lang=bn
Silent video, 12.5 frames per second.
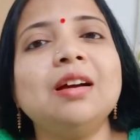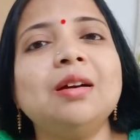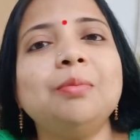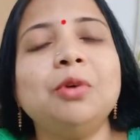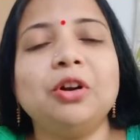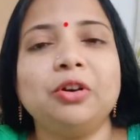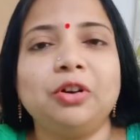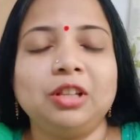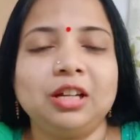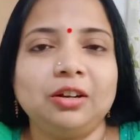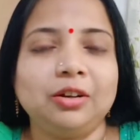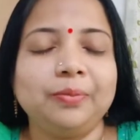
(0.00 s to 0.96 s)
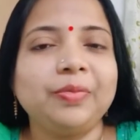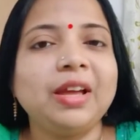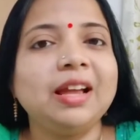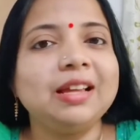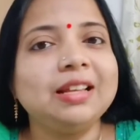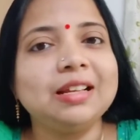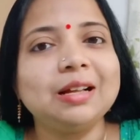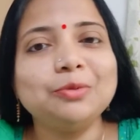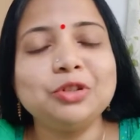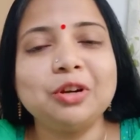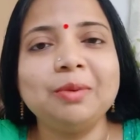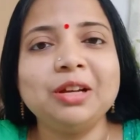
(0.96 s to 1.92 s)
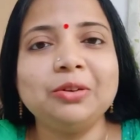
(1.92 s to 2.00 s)
বড় কথা না হ্যাঁ ইনকাম
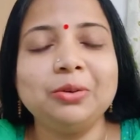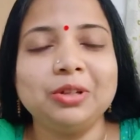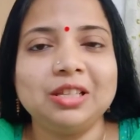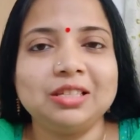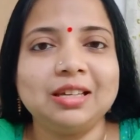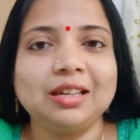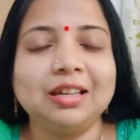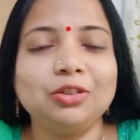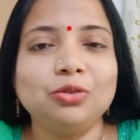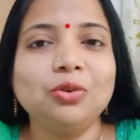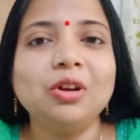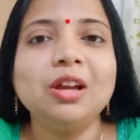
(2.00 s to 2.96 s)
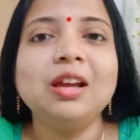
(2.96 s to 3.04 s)
সবাই করতে চায় কিন্তু